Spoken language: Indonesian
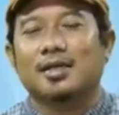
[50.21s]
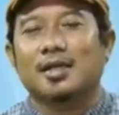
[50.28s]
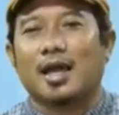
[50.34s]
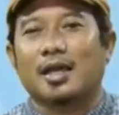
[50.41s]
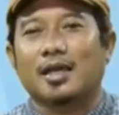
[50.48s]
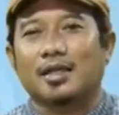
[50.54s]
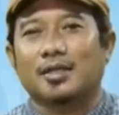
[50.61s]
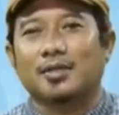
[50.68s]

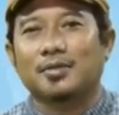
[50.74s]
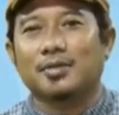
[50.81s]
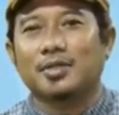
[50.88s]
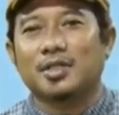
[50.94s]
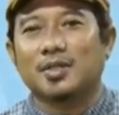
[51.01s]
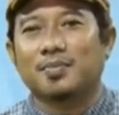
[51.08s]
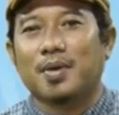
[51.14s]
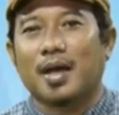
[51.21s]
yaitu
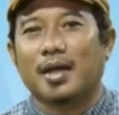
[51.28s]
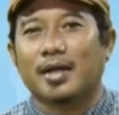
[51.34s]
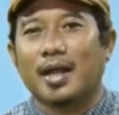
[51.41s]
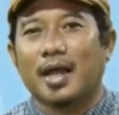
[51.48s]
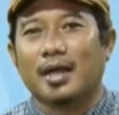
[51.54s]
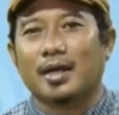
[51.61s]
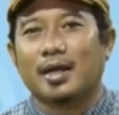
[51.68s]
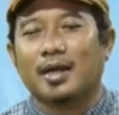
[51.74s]
si
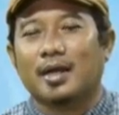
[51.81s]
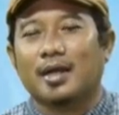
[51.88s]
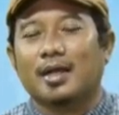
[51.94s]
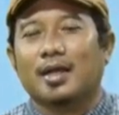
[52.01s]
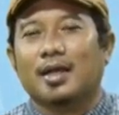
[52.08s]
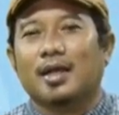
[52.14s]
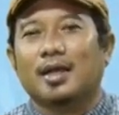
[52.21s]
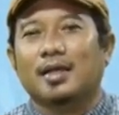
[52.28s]
Badar
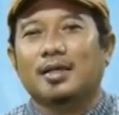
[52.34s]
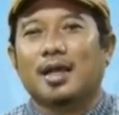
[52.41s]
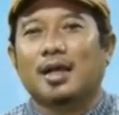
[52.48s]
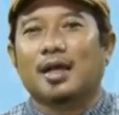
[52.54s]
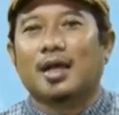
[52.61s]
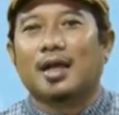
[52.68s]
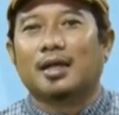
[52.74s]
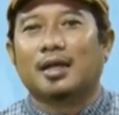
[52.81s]
yang
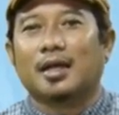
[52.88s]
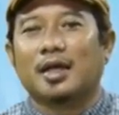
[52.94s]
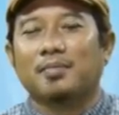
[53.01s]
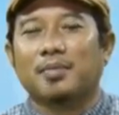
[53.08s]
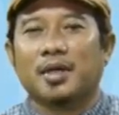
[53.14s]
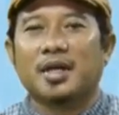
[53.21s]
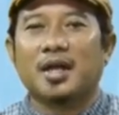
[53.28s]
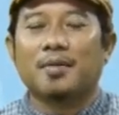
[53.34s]

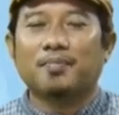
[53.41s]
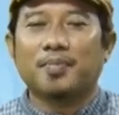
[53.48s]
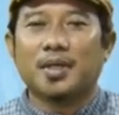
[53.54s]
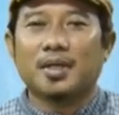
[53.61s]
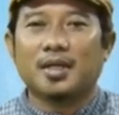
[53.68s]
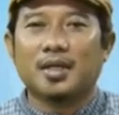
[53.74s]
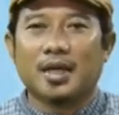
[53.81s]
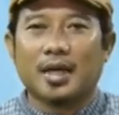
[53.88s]
akan
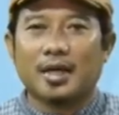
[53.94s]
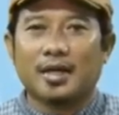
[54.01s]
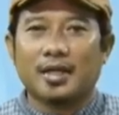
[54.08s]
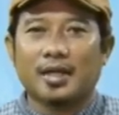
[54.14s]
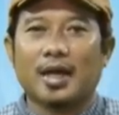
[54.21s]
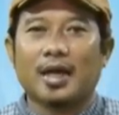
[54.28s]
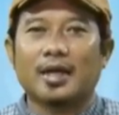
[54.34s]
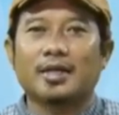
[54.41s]
mendampingi
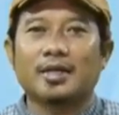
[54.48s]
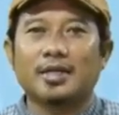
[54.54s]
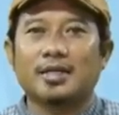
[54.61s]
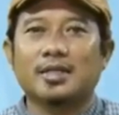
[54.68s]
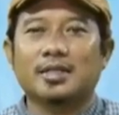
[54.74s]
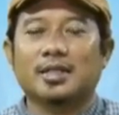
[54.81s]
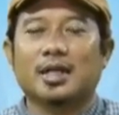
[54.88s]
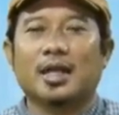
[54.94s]

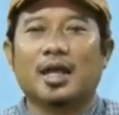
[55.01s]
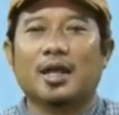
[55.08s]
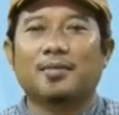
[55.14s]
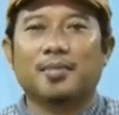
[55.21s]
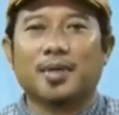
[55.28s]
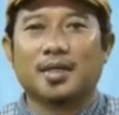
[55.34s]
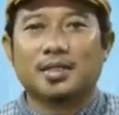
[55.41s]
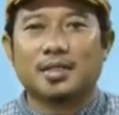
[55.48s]
adik-adik
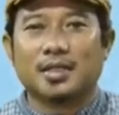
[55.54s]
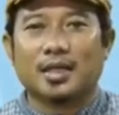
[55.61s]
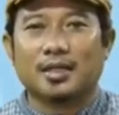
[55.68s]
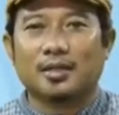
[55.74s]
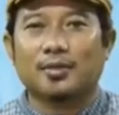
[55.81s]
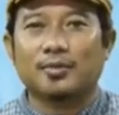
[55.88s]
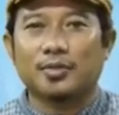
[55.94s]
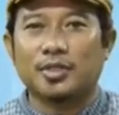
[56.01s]
selama
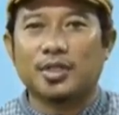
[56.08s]
satu